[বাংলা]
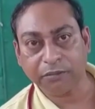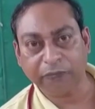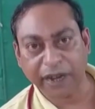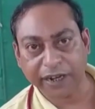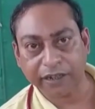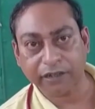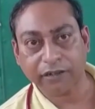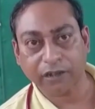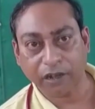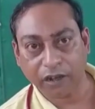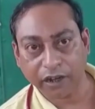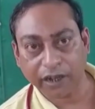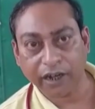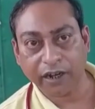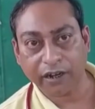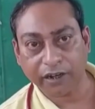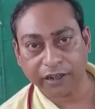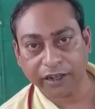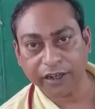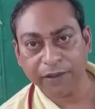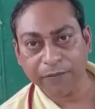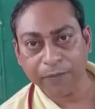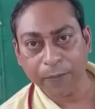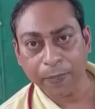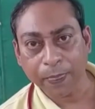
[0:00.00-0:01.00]
বাইট হয় আর
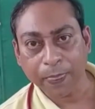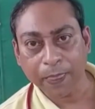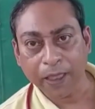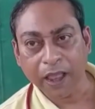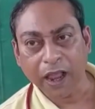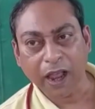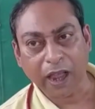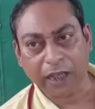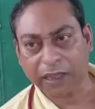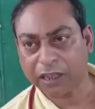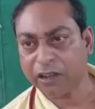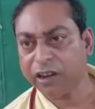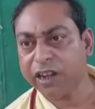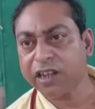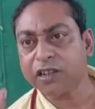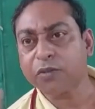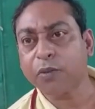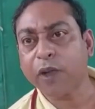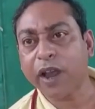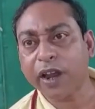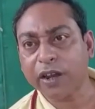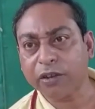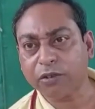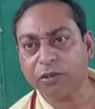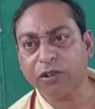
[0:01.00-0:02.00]
কি আদারওয়াইজ
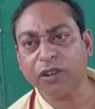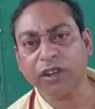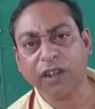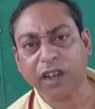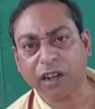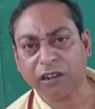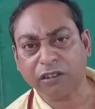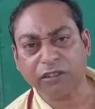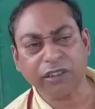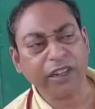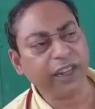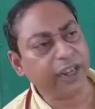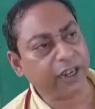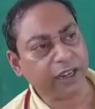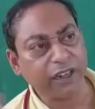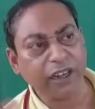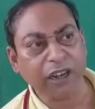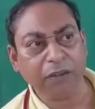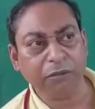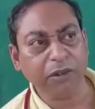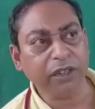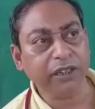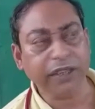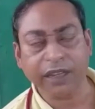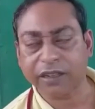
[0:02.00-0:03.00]
ভয়ের কোনো কারণ নেই
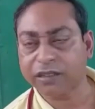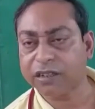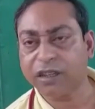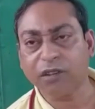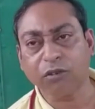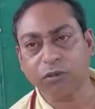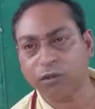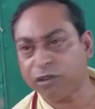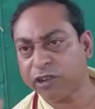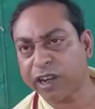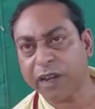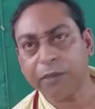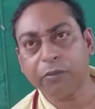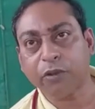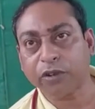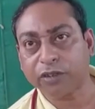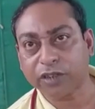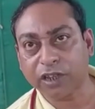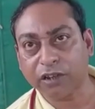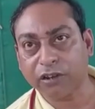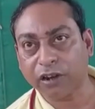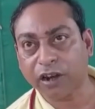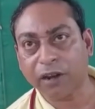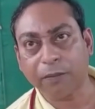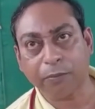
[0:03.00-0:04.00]
এখানে আমরা দেখছি কোনোটাই
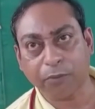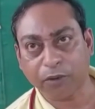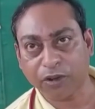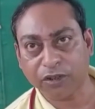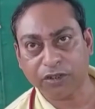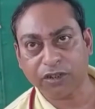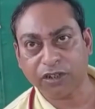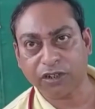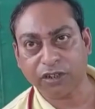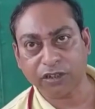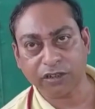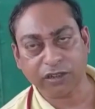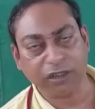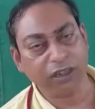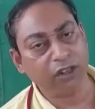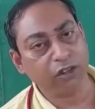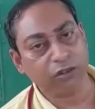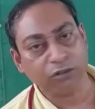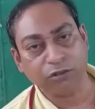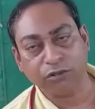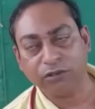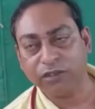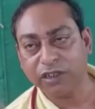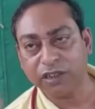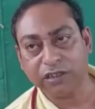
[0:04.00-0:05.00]
ভর্তি করার প্রয়োজন হচ্ছে না
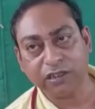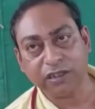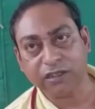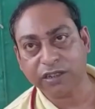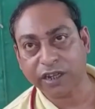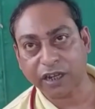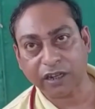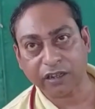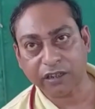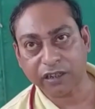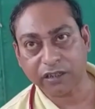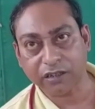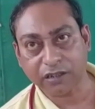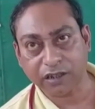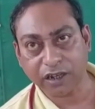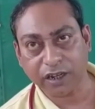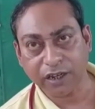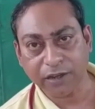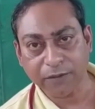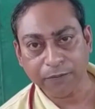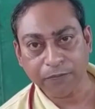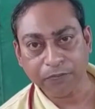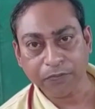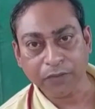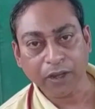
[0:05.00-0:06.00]
ওষুধ দিচ্ছি ছেড়ে দিচ্ছি
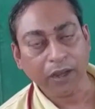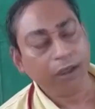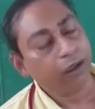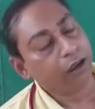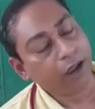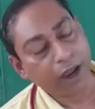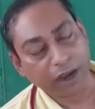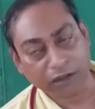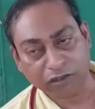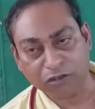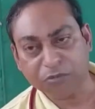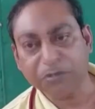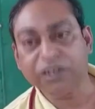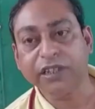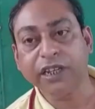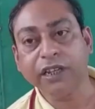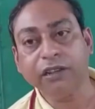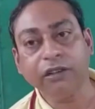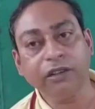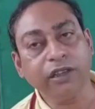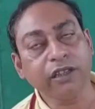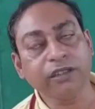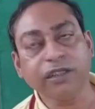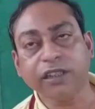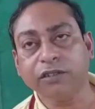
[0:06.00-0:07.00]
একদমই
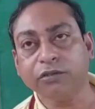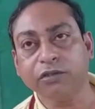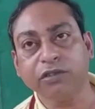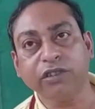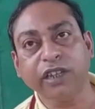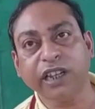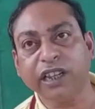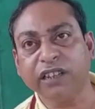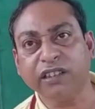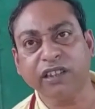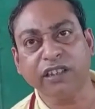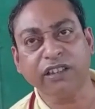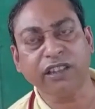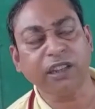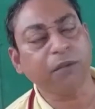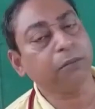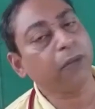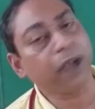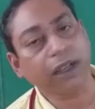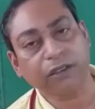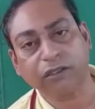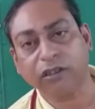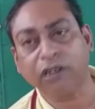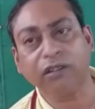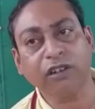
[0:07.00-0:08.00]
ঠিক হয়ে যাচ্ছে দু থেকে তিন দিন
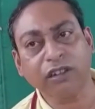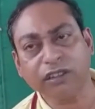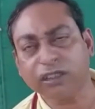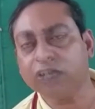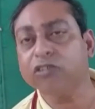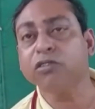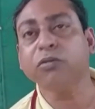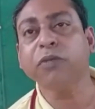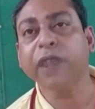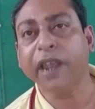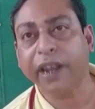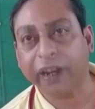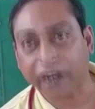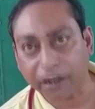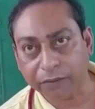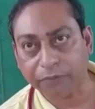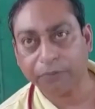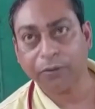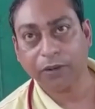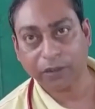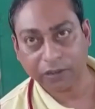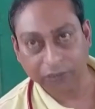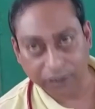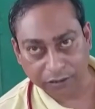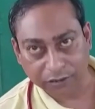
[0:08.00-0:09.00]
বাহাত্তর ঘন্টা উঠবি এনাফ
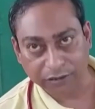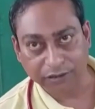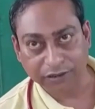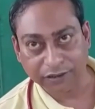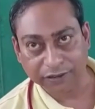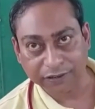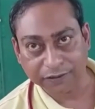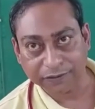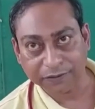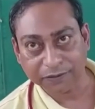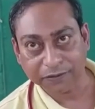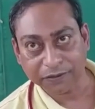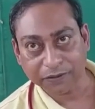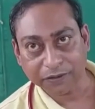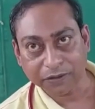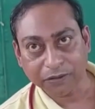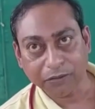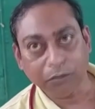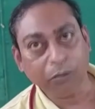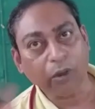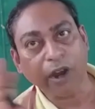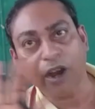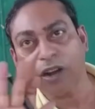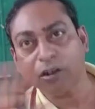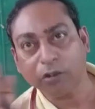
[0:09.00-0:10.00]
ফর দিস
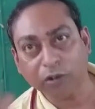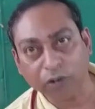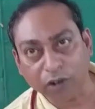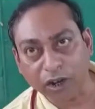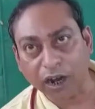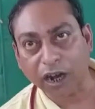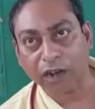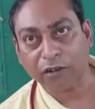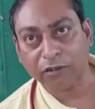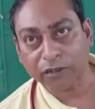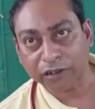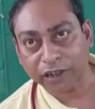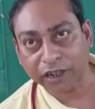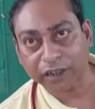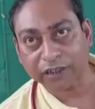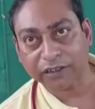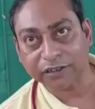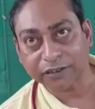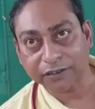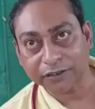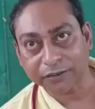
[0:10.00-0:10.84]
ভয়ের কোনো কারণ নেই